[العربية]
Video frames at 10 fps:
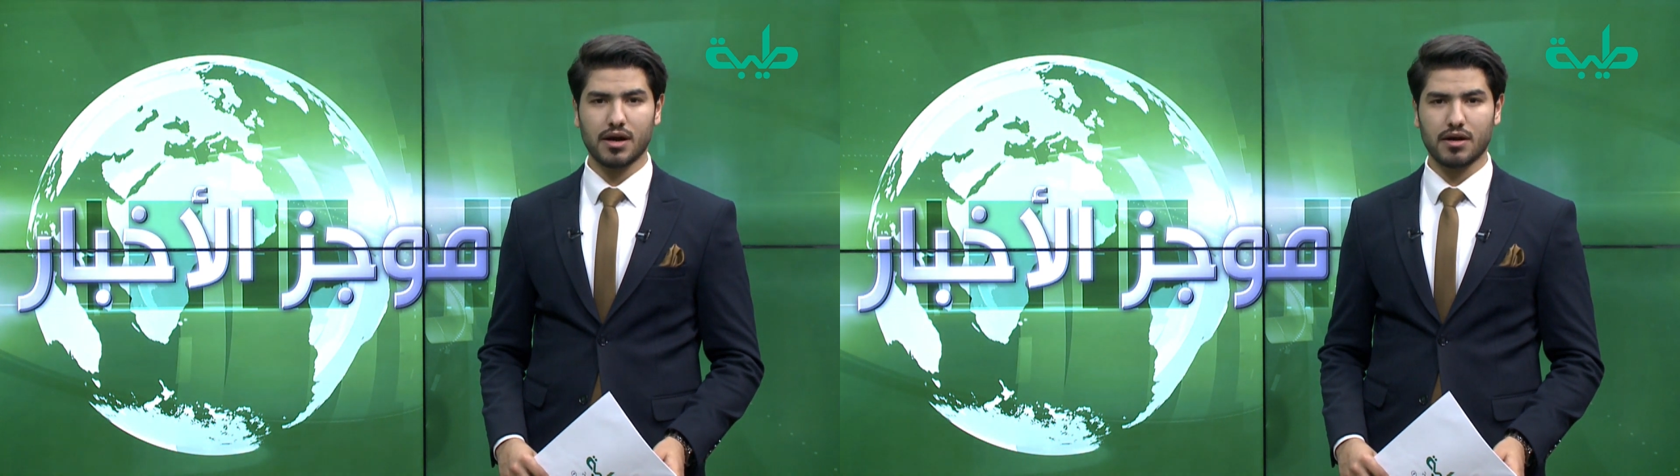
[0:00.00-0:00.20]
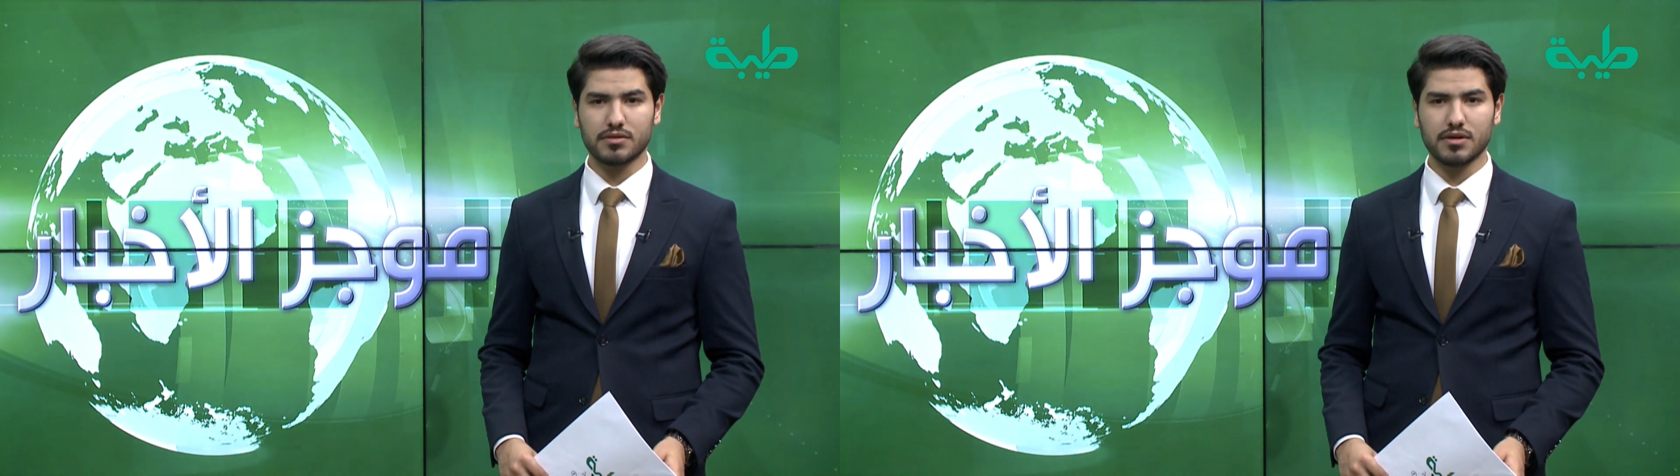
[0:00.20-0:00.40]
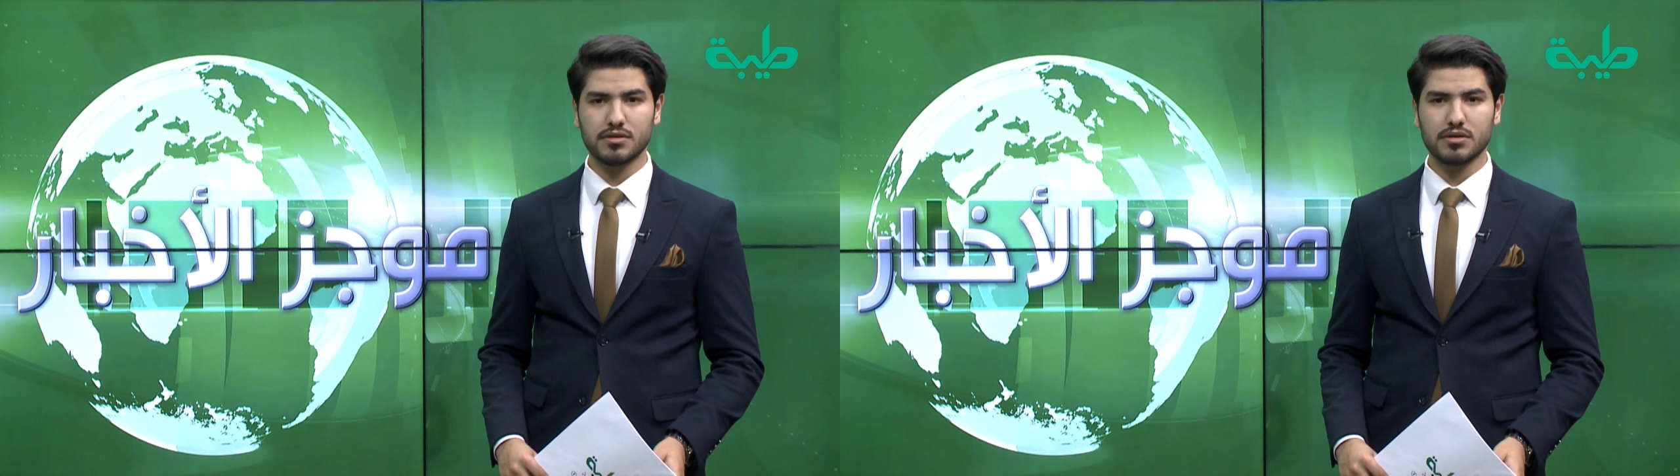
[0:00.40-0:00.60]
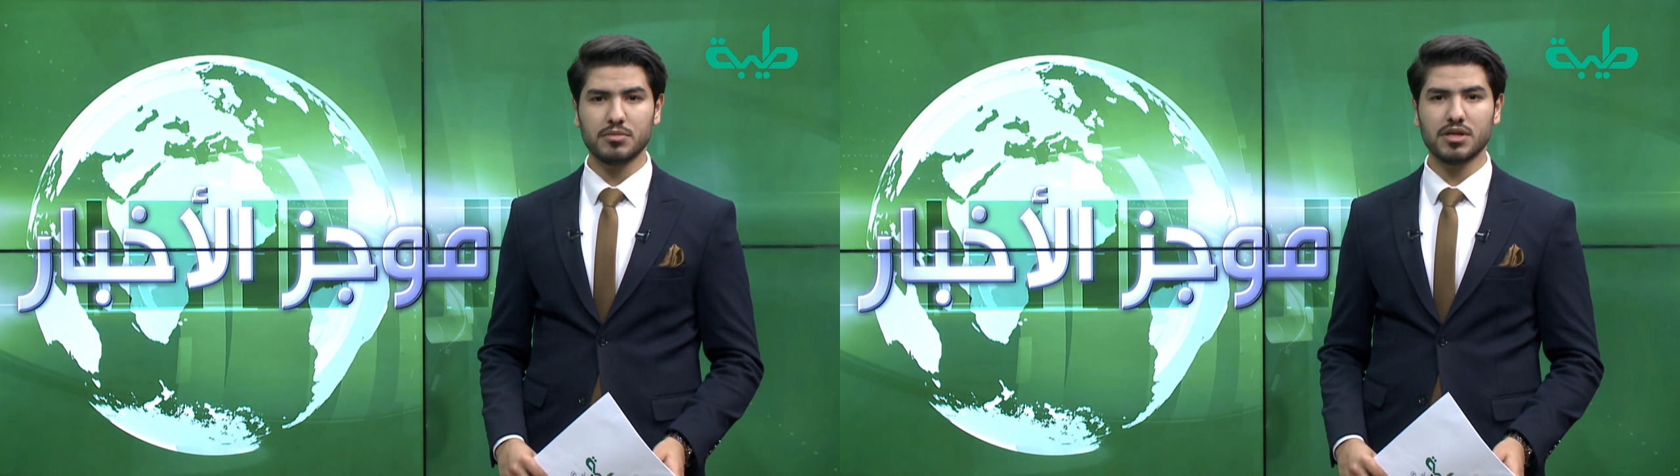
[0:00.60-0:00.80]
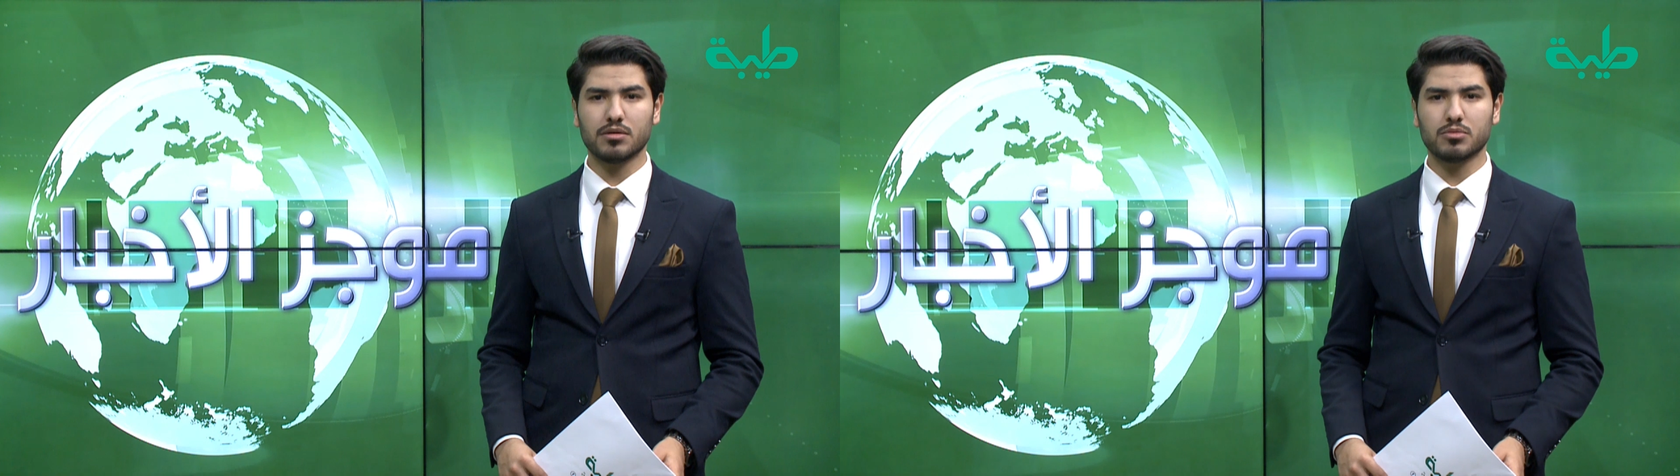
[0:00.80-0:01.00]
أعداد
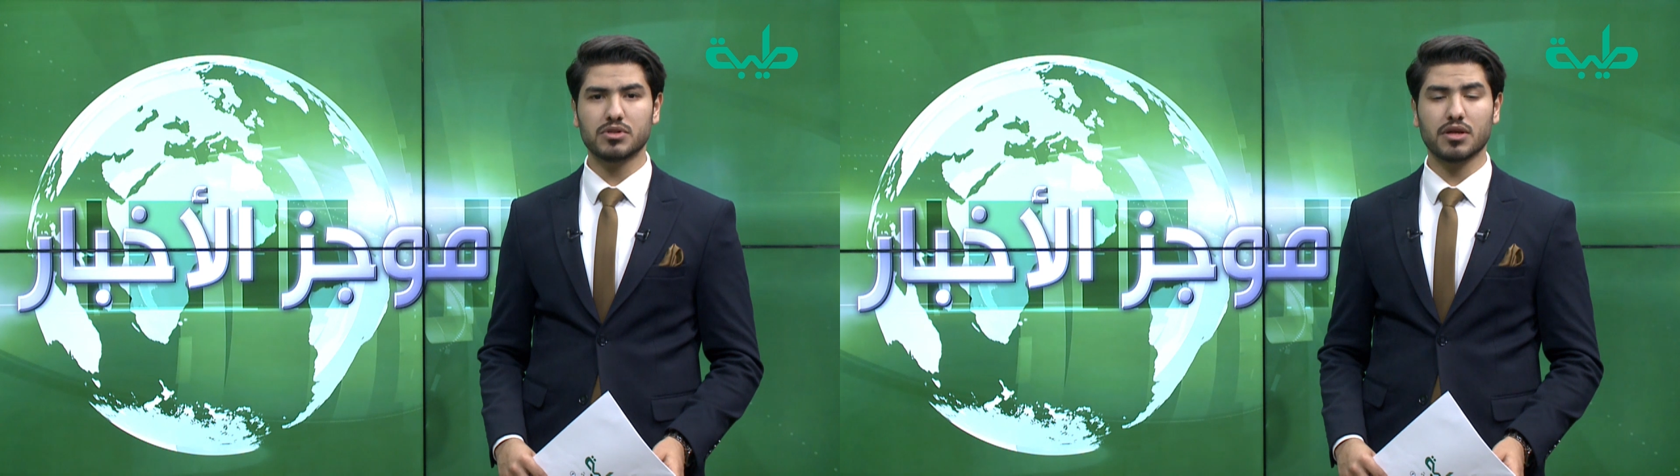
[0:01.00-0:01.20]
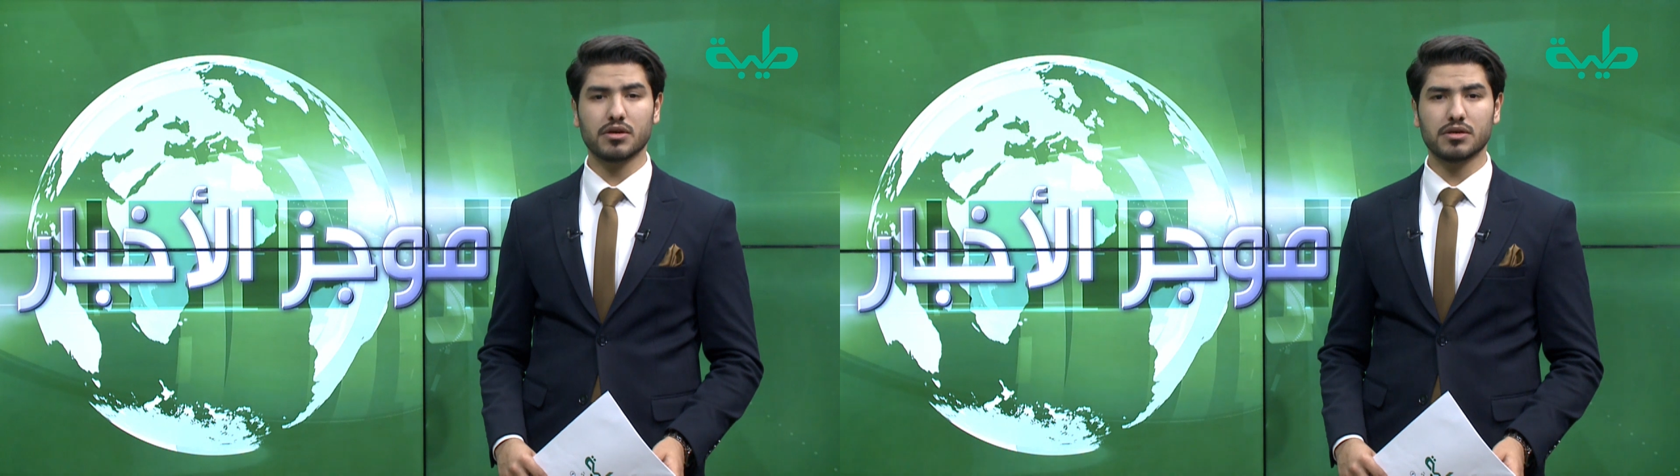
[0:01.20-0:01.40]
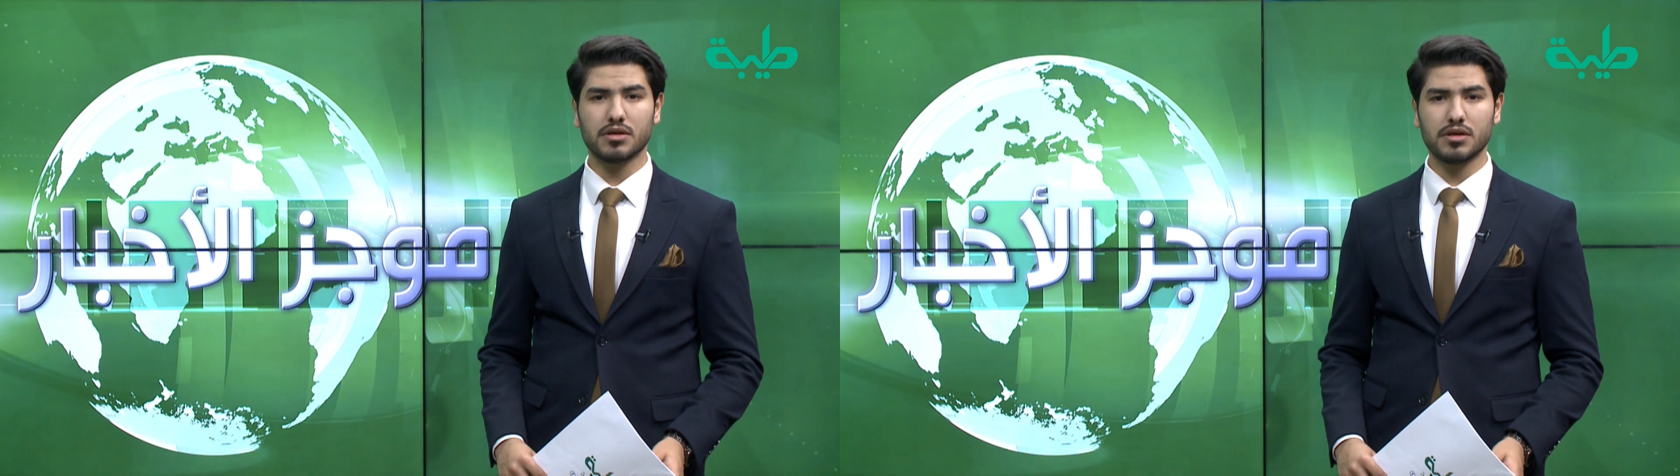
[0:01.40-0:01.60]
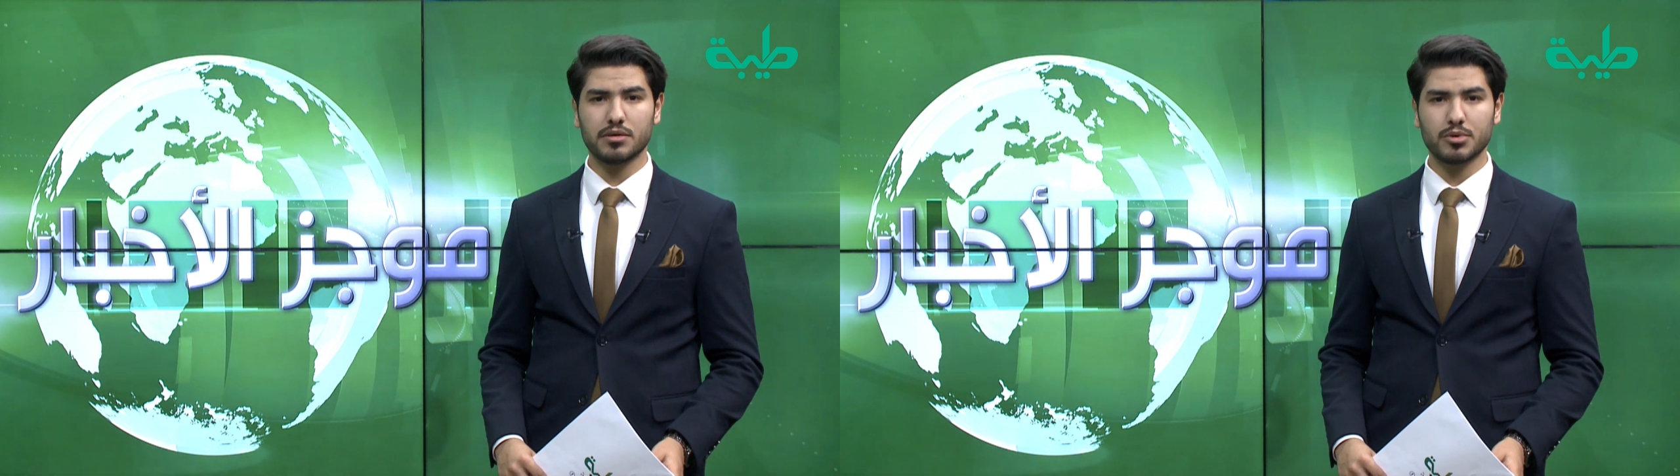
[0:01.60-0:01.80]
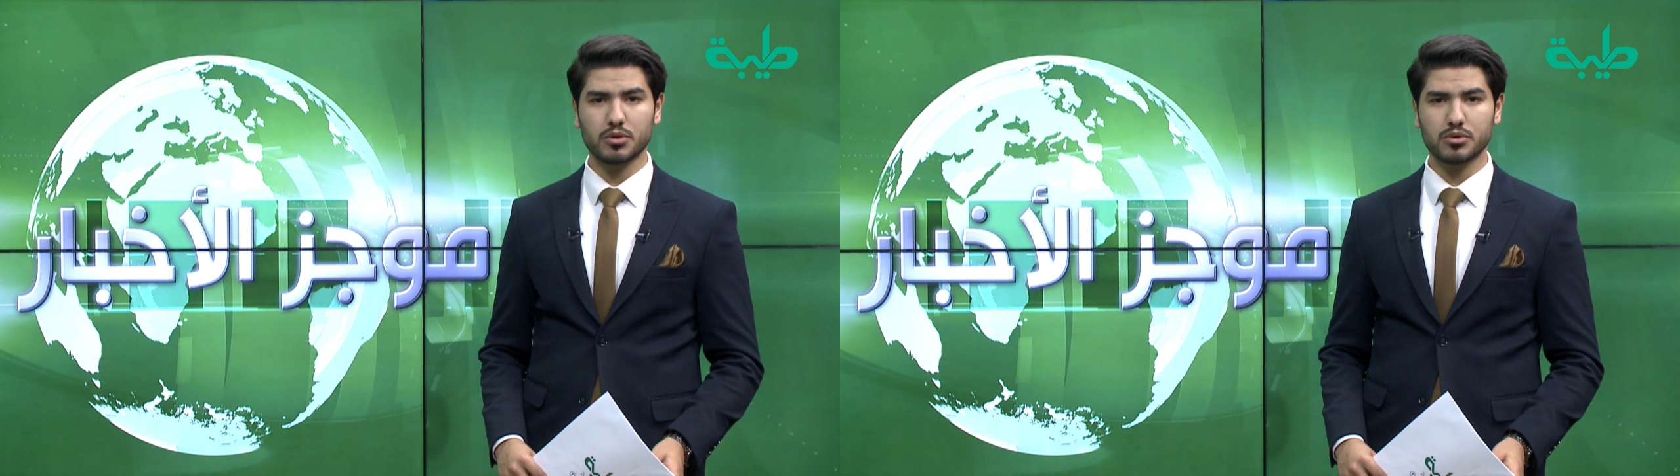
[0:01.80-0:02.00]
من
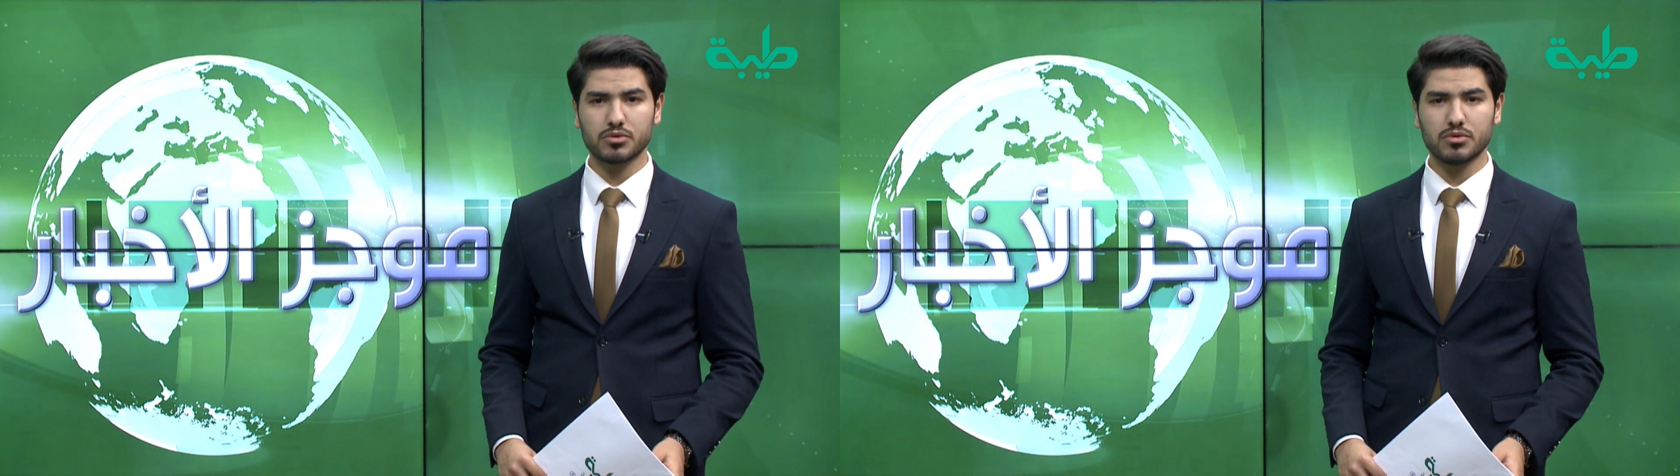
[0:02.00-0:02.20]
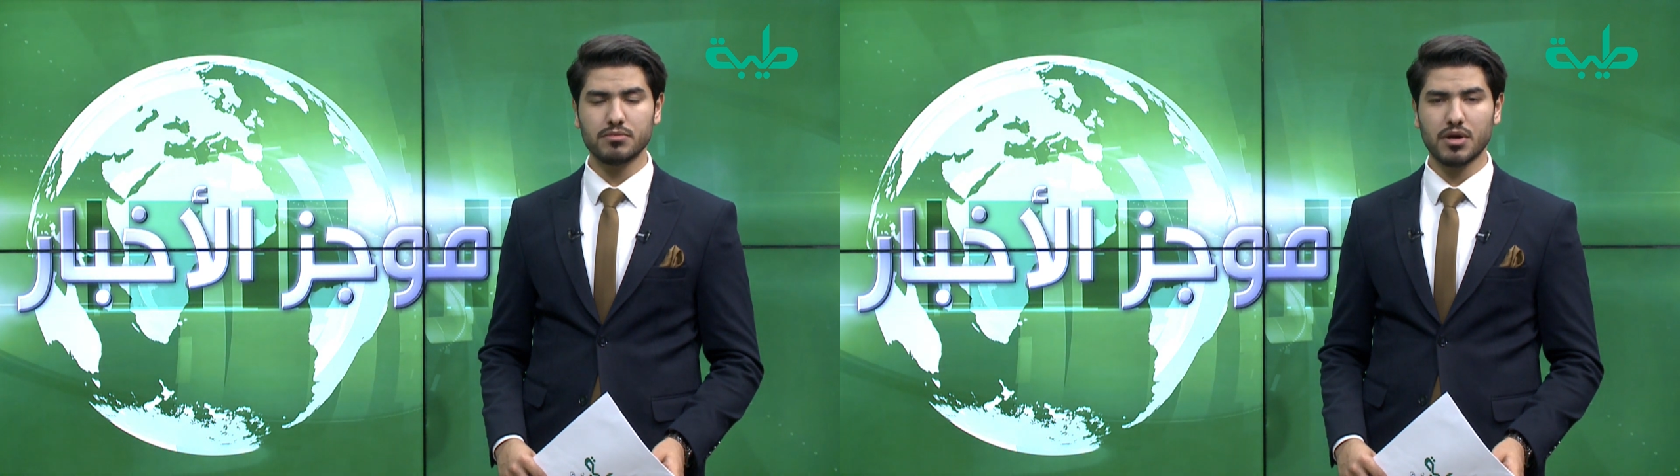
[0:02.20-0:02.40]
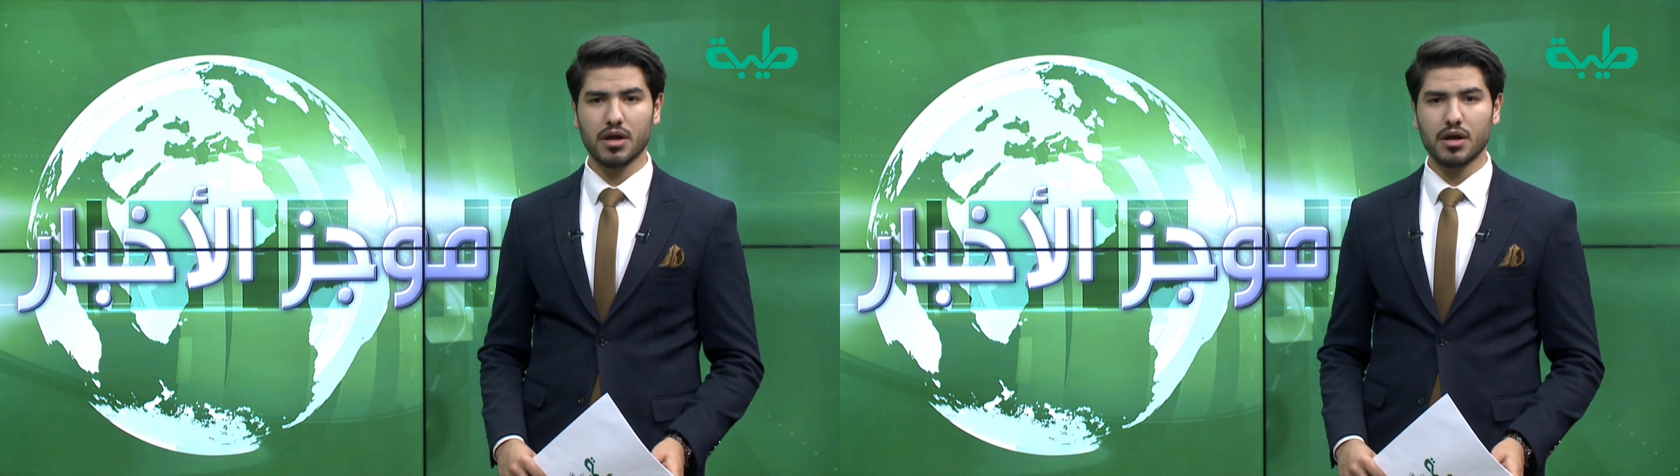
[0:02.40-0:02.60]
المتظاهرين بالخرطوم